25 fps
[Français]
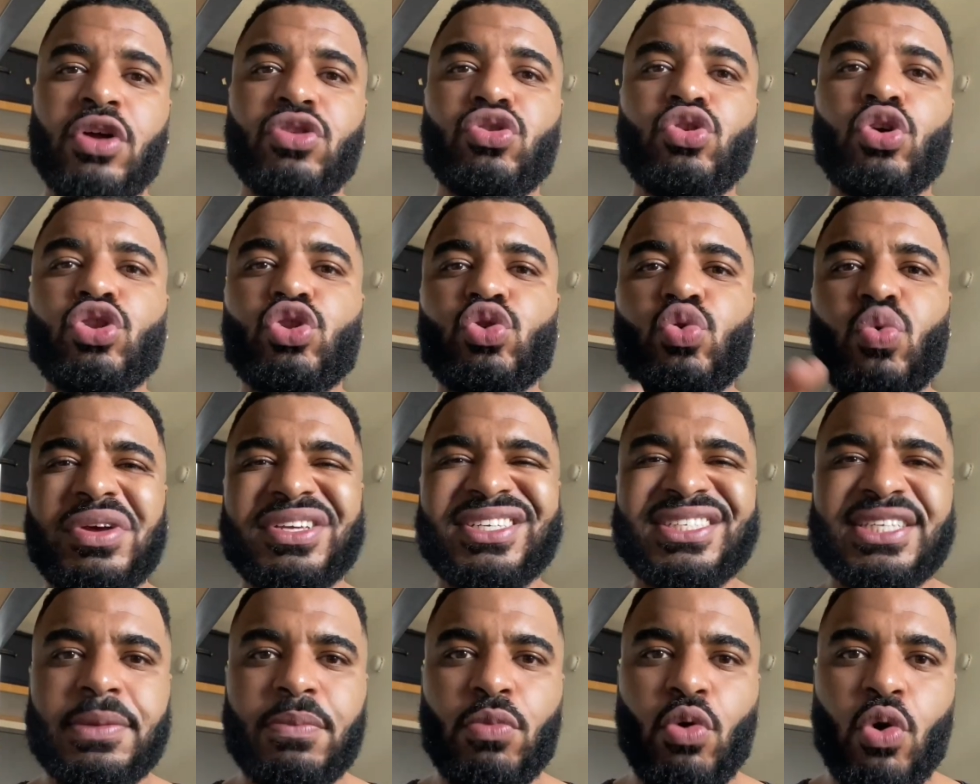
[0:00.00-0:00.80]
Donne-toi
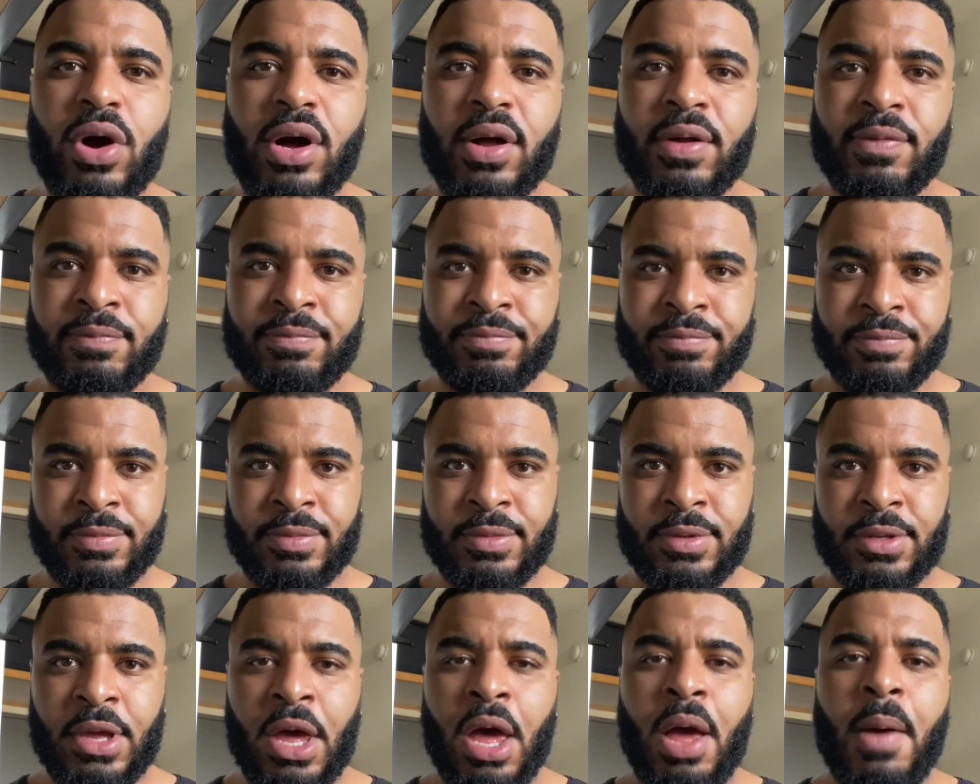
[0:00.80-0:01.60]
six mois,
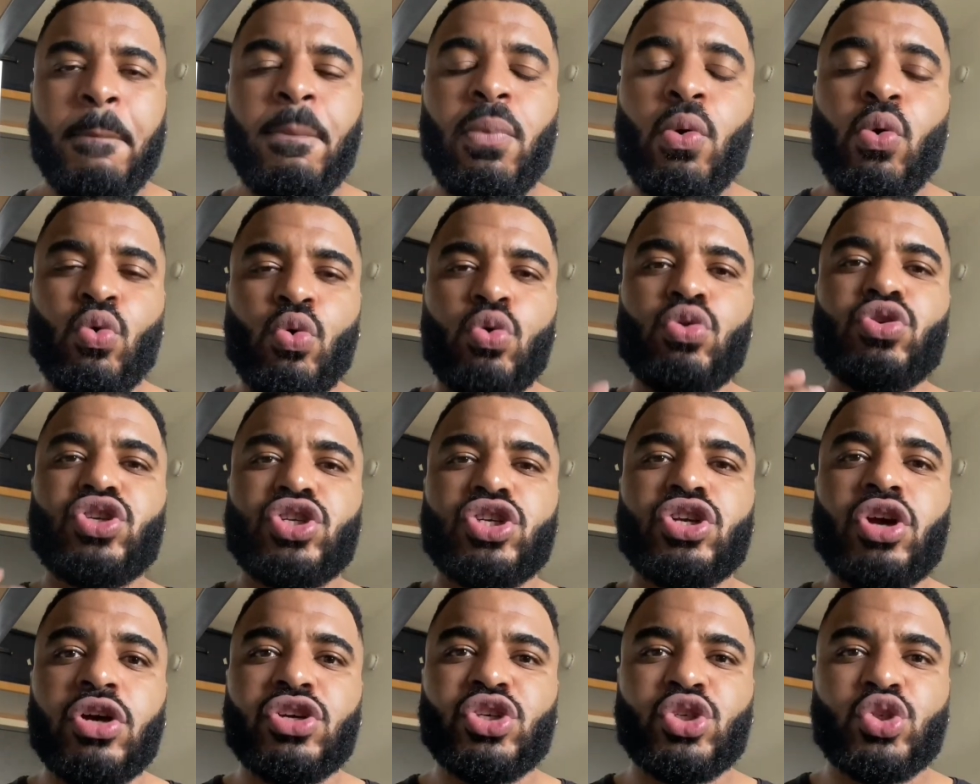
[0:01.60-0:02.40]
Beaucoup de
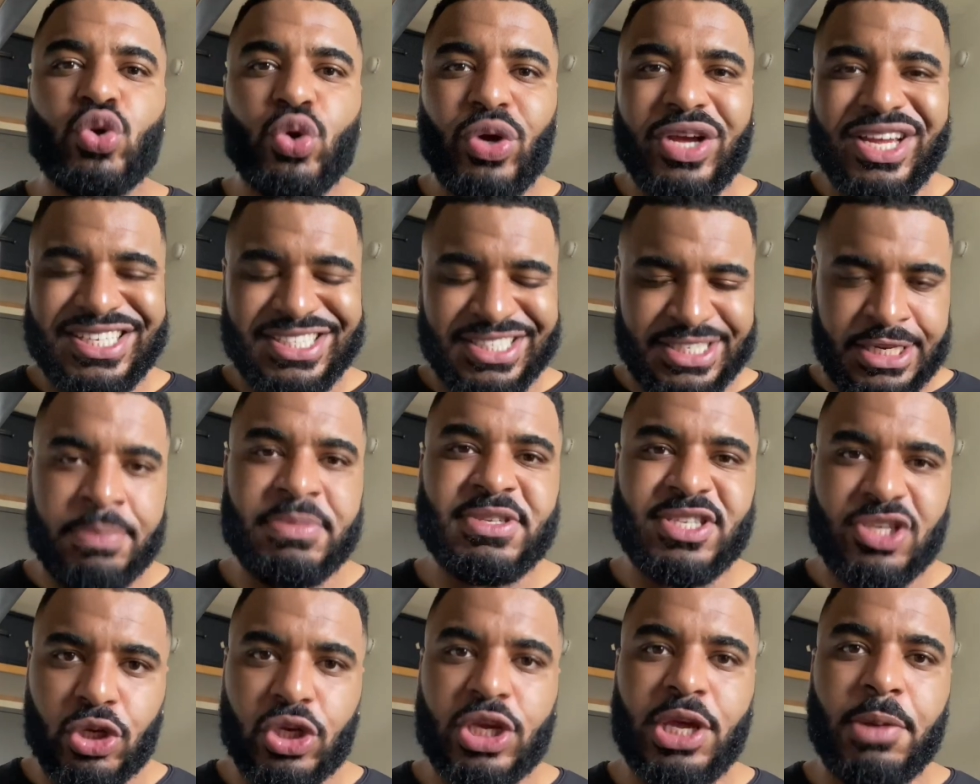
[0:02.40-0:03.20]
gens surestiment
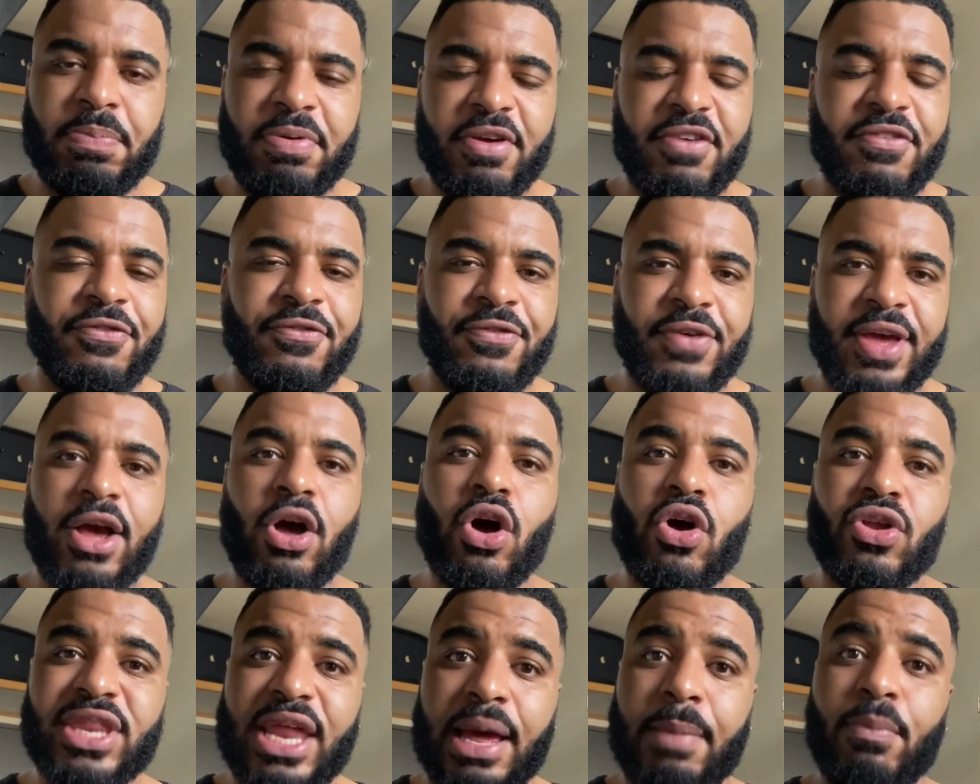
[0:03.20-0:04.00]
ce qu'ils peuvent faire
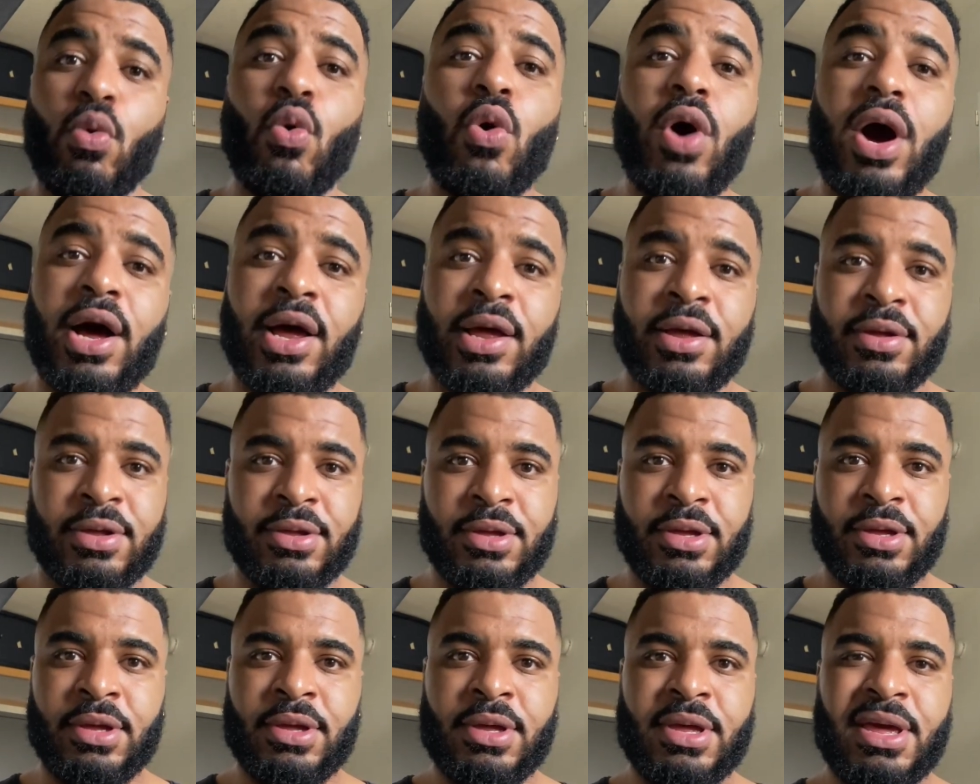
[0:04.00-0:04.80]
en un mois,
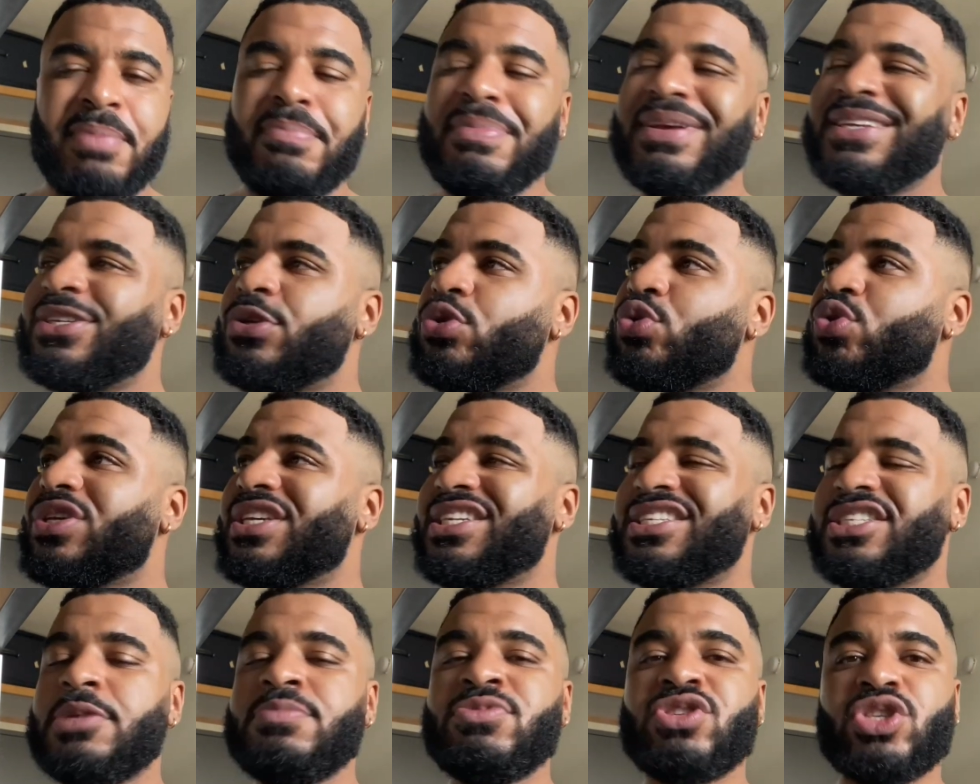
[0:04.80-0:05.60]
mais
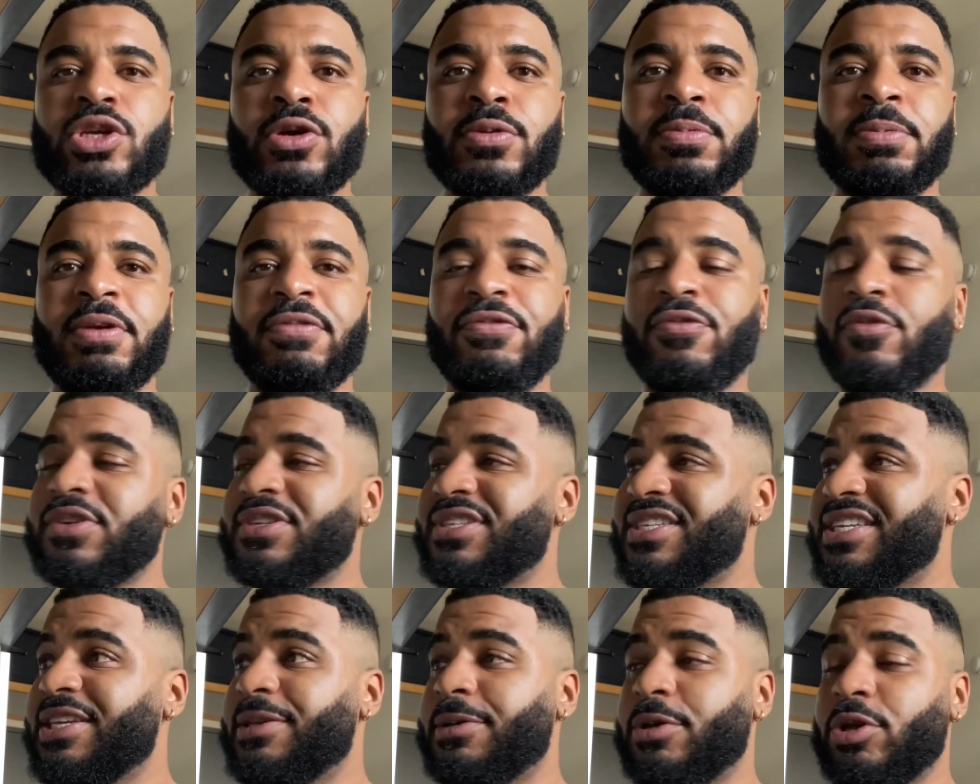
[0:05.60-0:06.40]
sous-estiment
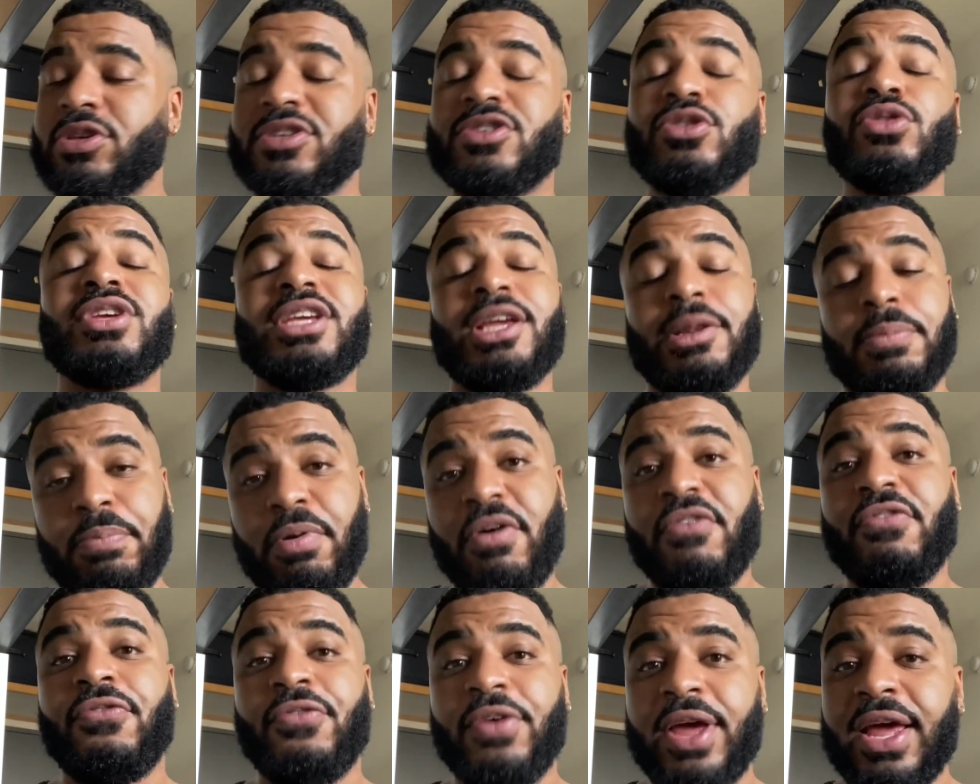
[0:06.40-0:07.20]
ce qu'ils
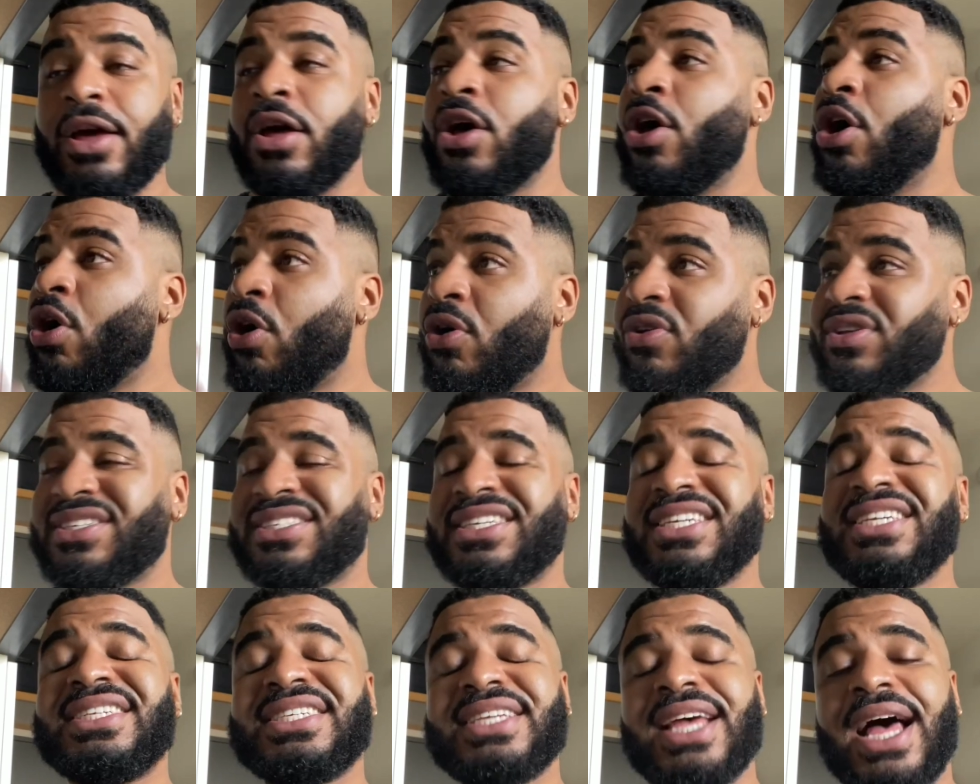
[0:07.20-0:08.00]
peuvent faire en
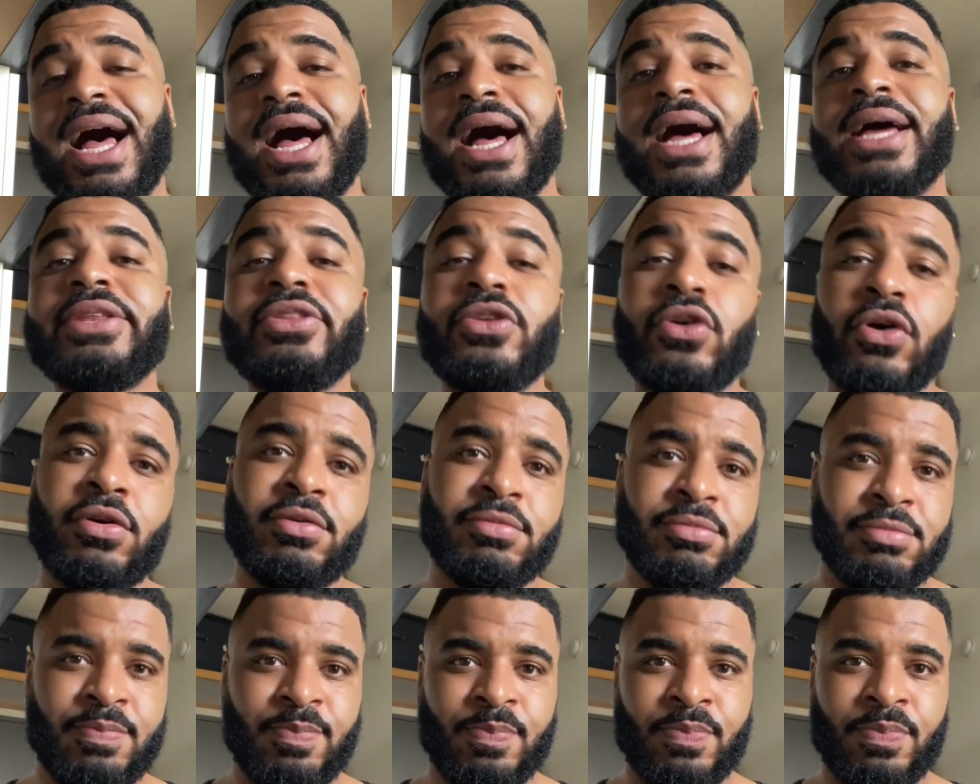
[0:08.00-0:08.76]
six à un an.